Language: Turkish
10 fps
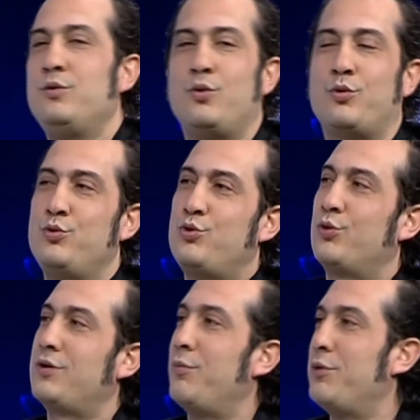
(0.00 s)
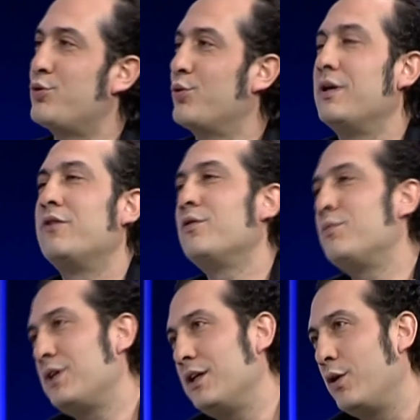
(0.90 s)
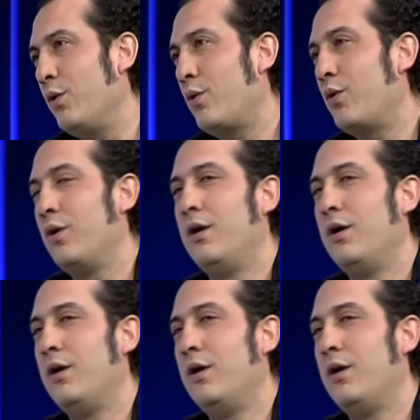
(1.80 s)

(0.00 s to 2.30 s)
yok 3 oktav 5 oktav gibi bir şey de yok. Hı